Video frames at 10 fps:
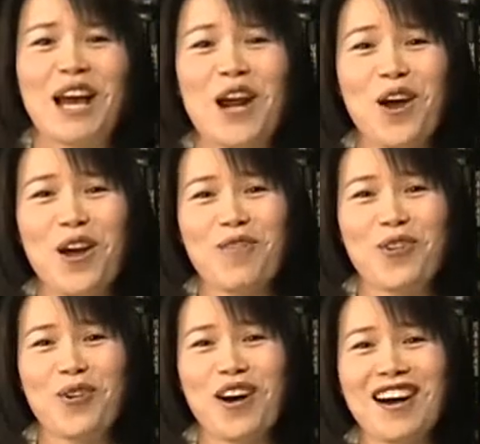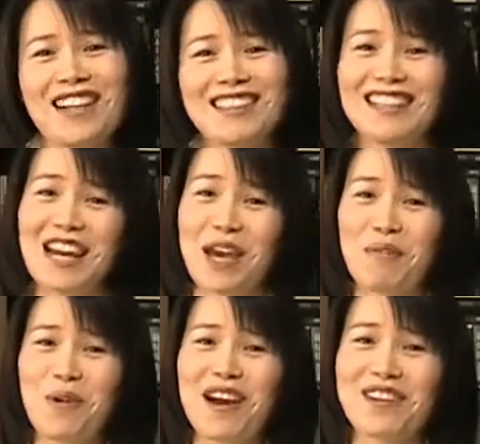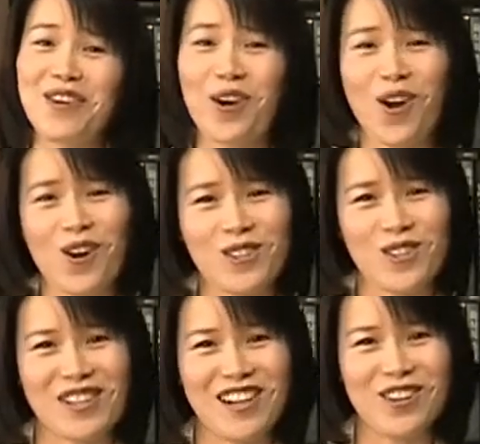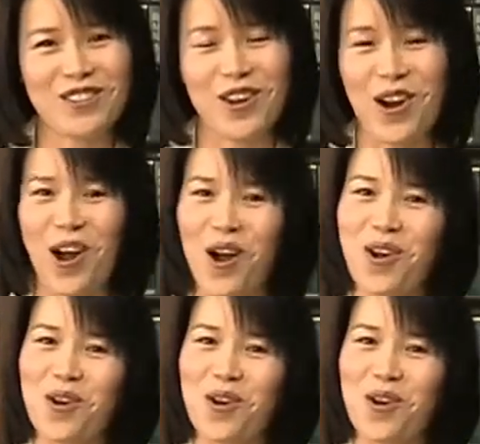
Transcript: Hello everyone! 행복한 영어, 즐거운 영어,